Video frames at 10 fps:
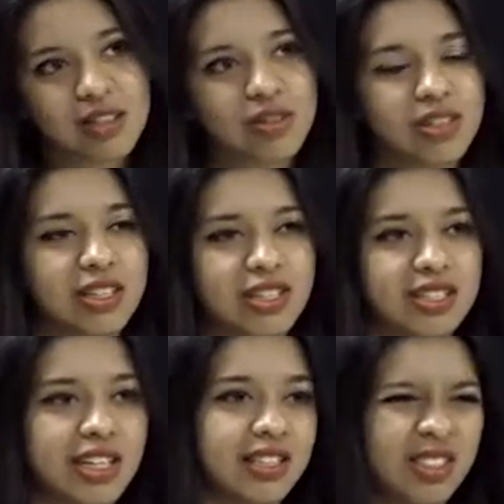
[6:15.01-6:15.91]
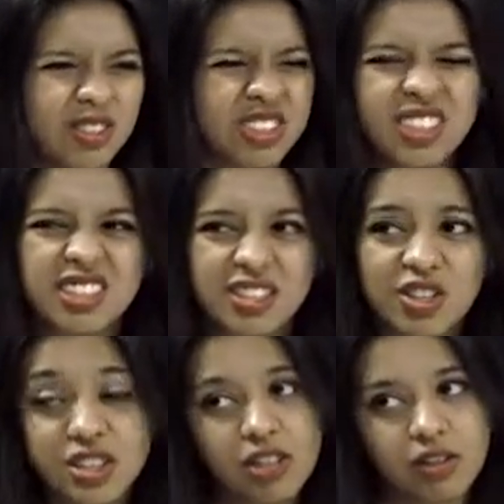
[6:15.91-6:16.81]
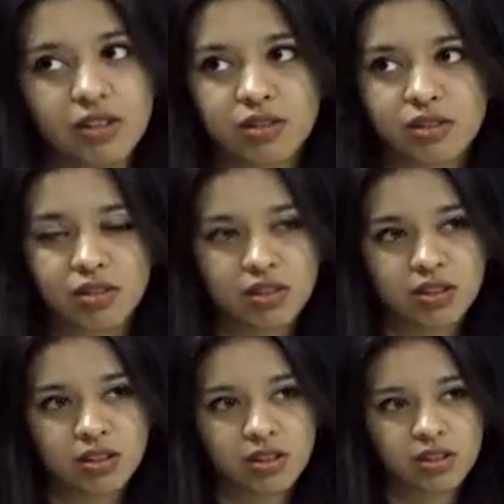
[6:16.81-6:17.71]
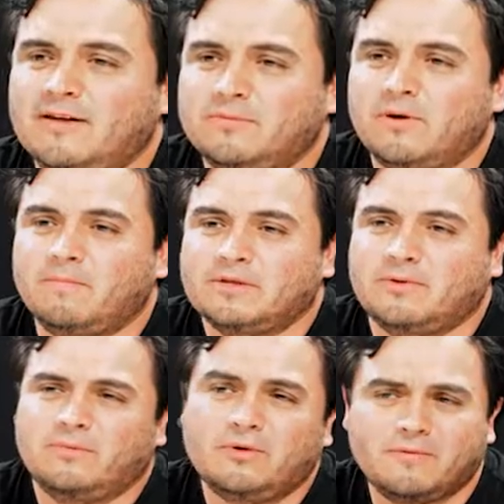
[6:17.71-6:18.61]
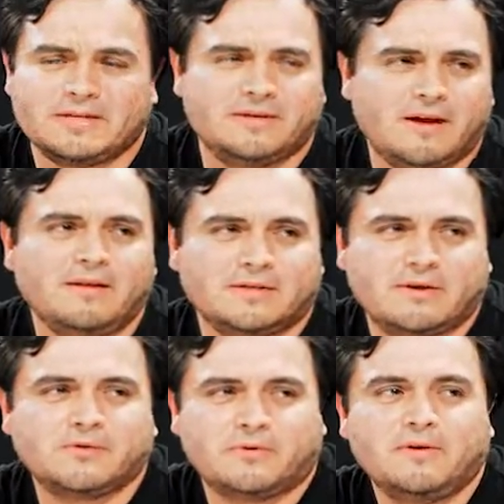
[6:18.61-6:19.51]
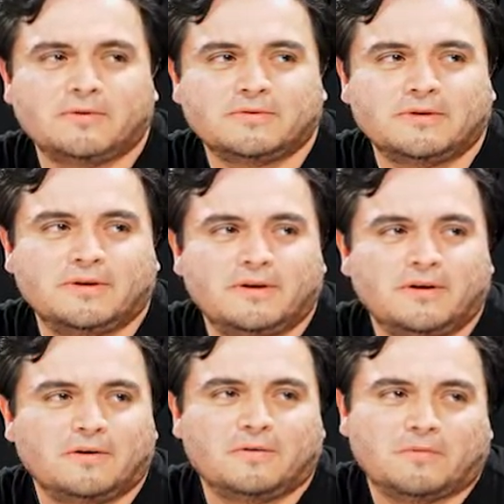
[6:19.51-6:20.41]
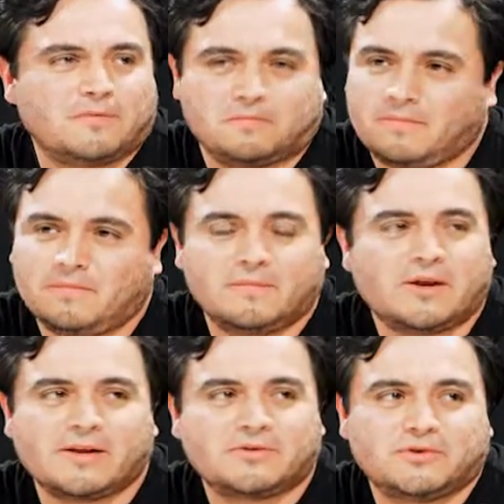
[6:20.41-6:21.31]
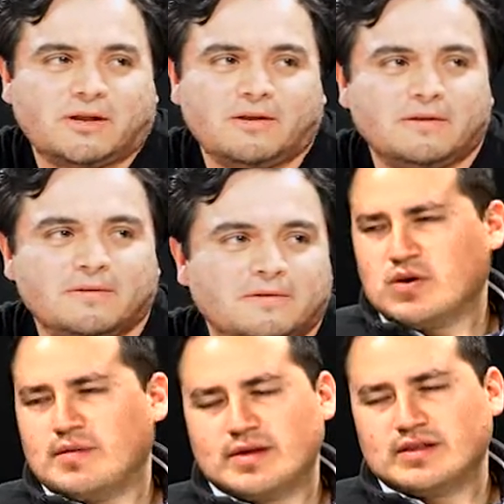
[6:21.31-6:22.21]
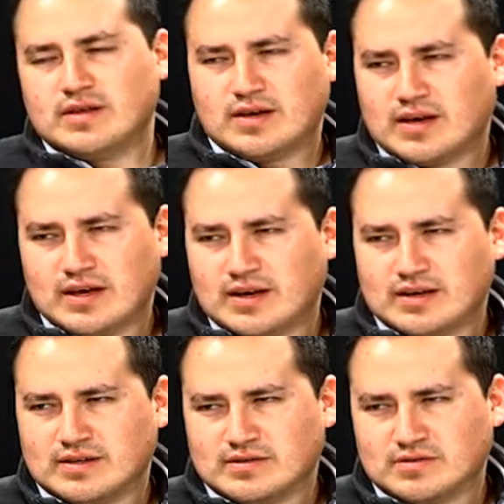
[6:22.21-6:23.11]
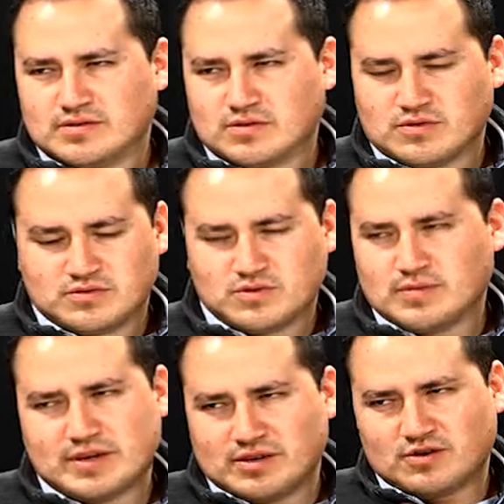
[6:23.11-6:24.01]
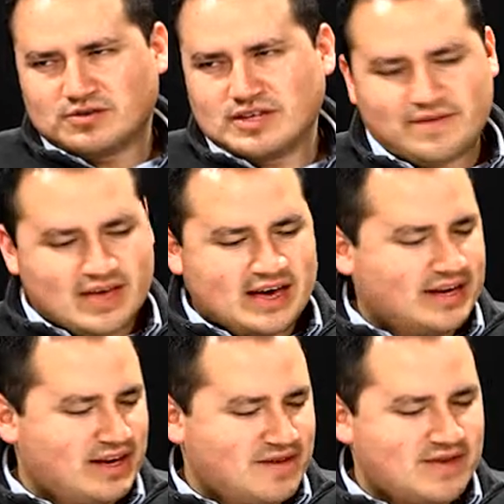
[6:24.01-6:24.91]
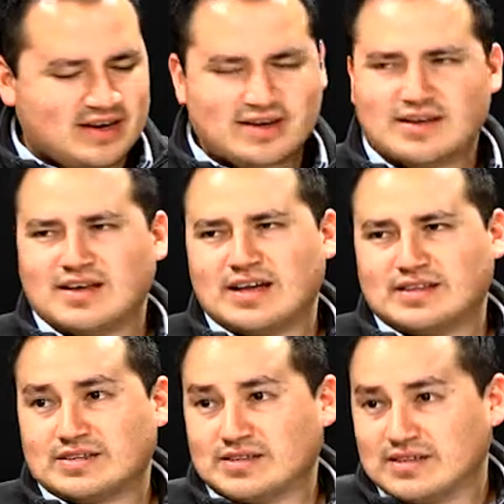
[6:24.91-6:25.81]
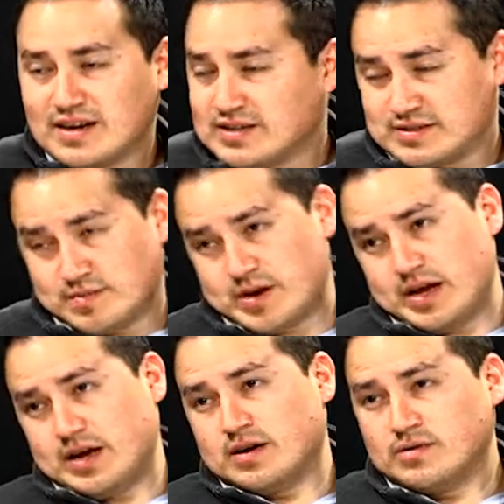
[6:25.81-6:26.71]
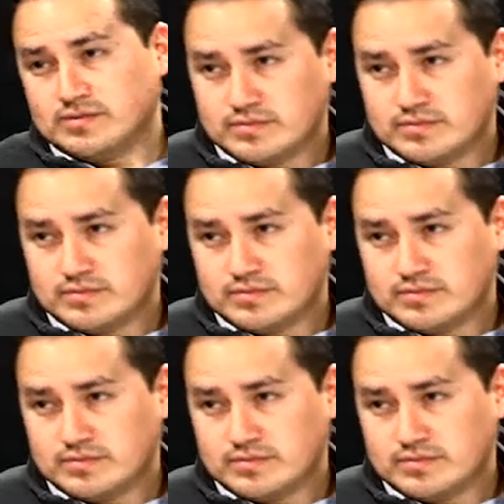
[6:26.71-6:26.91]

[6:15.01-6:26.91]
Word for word: noticias y cosas así. Yo sí lo veo. Y tiene razón porque Facebook empezó en una universidad en Estados Unidos. Sí, Sí, sí, sí. Y seguramente Don Zuckerberg no sabía que iba a trascender de esta manera, no,